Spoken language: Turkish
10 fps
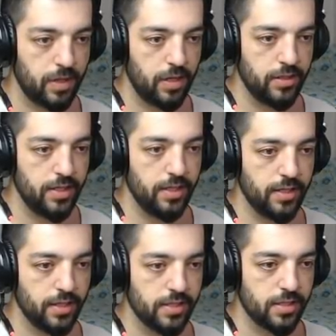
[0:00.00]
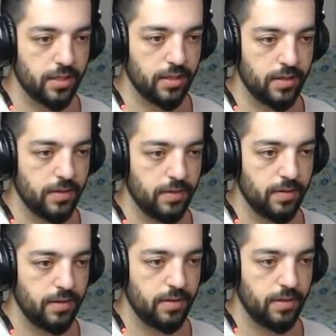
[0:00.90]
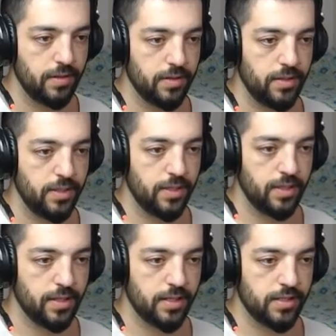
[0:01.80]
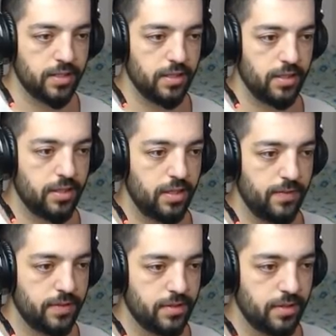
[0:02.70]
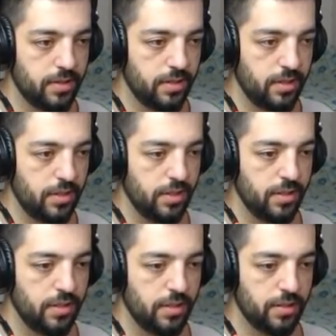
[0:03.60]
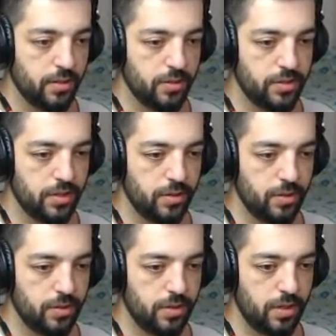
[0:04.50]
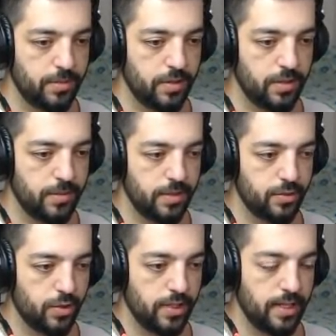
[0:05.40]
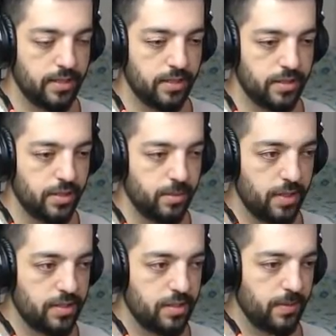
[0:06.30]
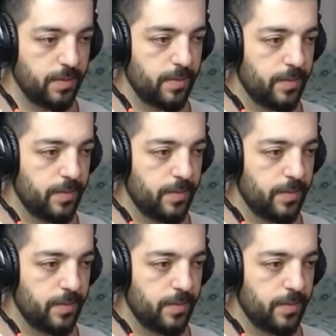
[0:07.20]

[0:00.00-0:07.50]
Aa yine yerine geçti. Yine yerine geçti. Kafasını gösteriyor ama ben şöyle yer değiştireyim biraz.